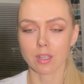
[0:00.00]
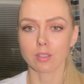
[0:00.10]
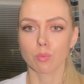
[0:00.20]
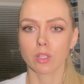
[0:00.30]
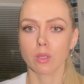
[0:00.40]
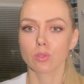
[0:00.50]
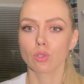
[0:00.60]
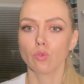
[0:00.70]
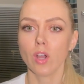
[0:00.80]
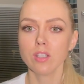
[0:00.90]
если продается
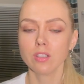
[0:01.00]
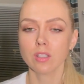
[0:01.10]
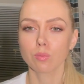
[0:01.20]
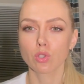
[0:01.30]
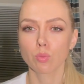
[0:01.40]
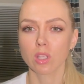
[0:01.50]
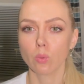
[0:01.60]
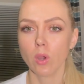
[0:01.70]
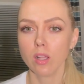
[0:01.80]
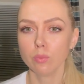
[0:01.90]
у вас где-то, может быть, на
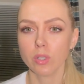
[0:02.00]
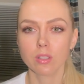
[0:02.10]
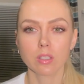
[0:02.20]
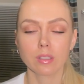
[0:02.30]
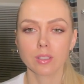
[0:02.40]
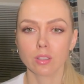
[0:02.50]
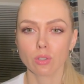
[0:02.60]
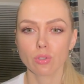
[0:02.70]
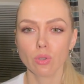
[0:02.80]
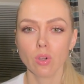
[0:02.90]
Wildberries или где-то
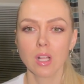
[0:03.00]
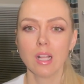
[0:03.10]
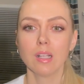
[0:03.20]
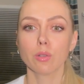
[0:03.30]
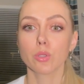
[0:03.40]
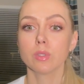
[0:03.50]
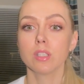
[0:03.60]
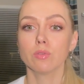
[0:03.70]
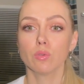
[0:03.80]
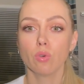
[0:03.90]
еще. В общем, если
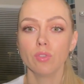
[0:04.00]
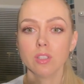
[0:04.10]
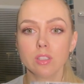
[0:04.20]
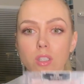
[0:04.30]
вы его увидите,